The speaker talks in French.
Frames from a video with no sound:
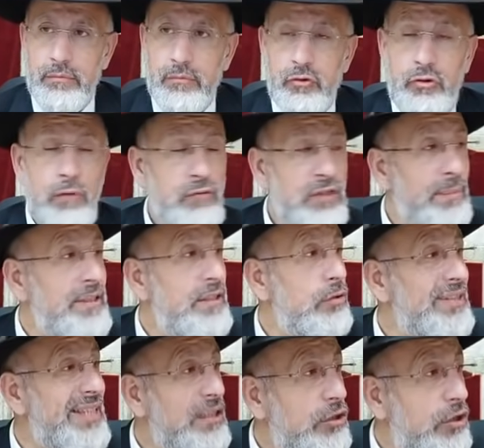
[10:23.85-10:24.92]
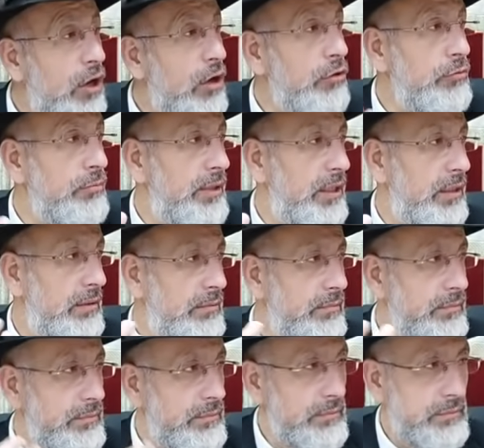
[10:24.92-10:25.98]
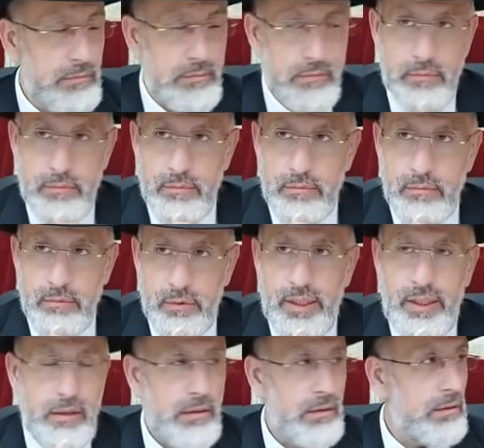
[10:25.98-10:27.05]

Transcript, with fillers: Dieu vous a mis dans des corps humains. Ouais.